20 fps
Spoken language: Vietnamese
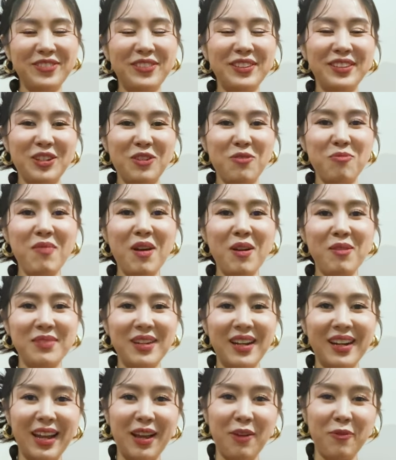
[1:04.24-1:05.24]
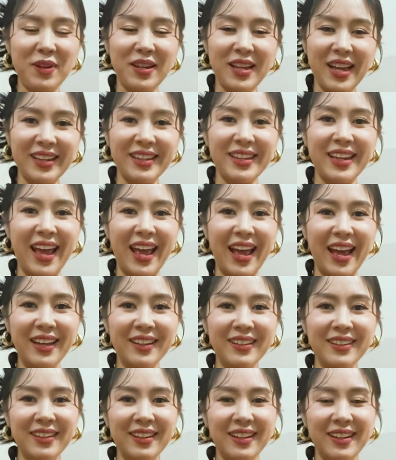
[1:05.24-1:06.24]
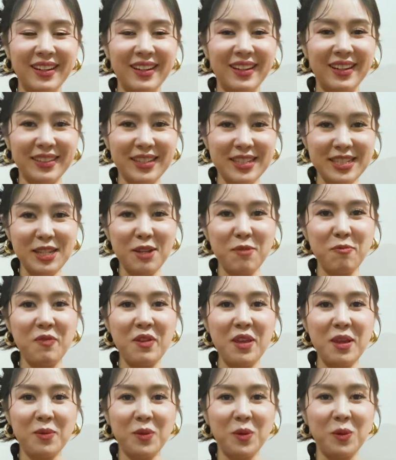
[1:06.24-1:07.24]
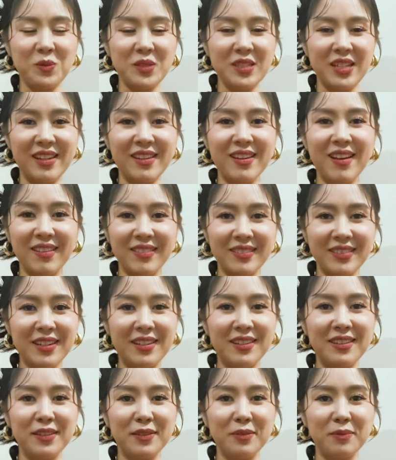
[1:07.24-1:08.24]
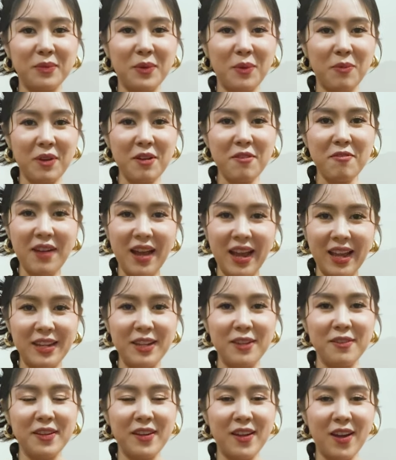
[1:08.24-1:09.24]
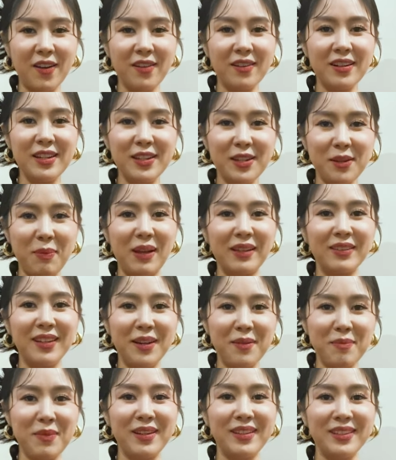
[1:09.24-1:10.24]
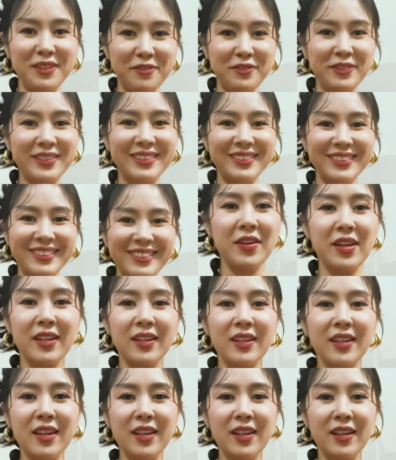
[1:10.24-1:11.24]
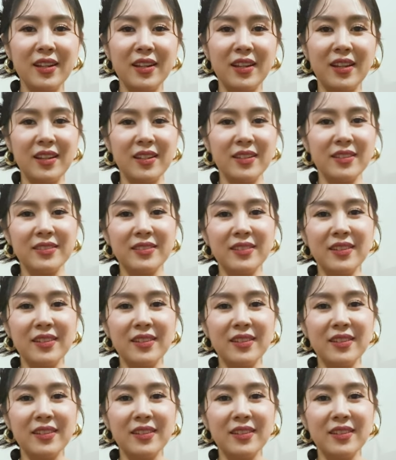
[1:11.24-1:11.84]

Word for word: phương cũng mong rằng là, là quý khán giả à, khi xem phim cũng sẽ nhận ra được một cái vài điều gì đó riêng cho bản thân mình như phương anh kiên là